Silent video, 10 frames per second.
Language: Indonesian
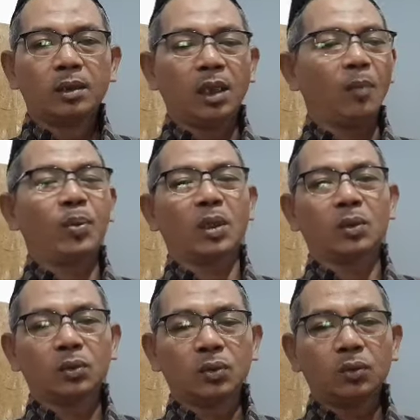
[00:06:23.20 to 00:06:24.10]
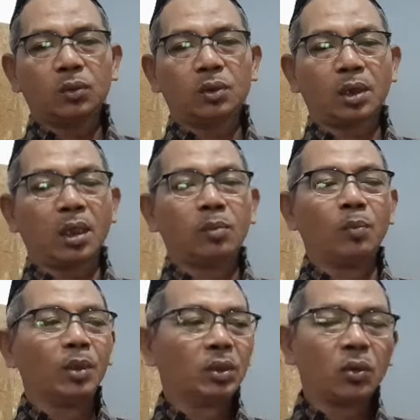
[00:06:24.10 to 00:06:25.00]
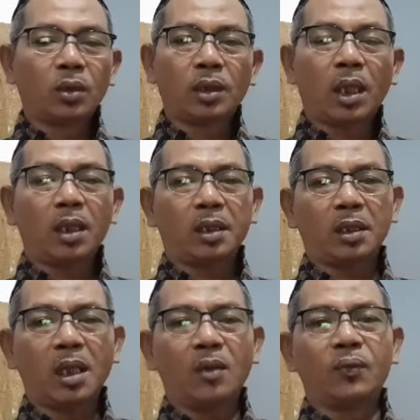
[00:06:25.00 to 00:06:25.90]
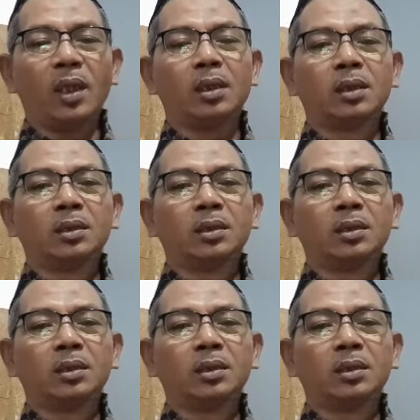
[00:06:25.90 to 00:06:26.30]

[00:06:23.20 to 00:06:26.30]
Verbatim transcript: Tidak perlu dengan membentuk negara khilafah,